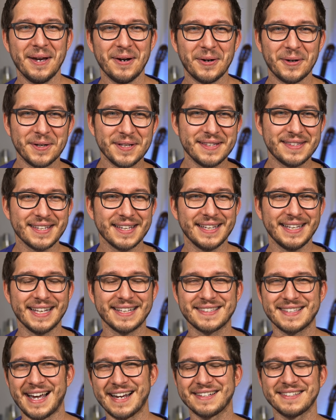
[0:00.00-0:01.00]
Und
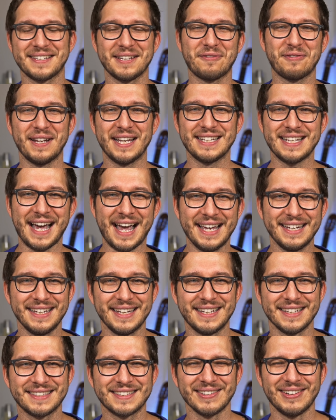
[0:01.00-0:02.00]
jetzt sagen sich vielleicht
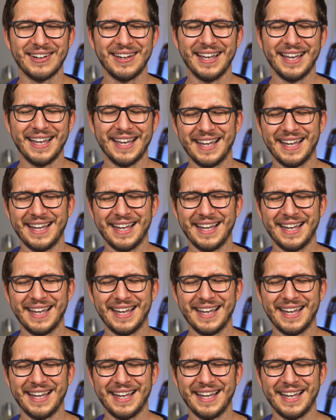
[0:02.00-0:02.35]
einige so,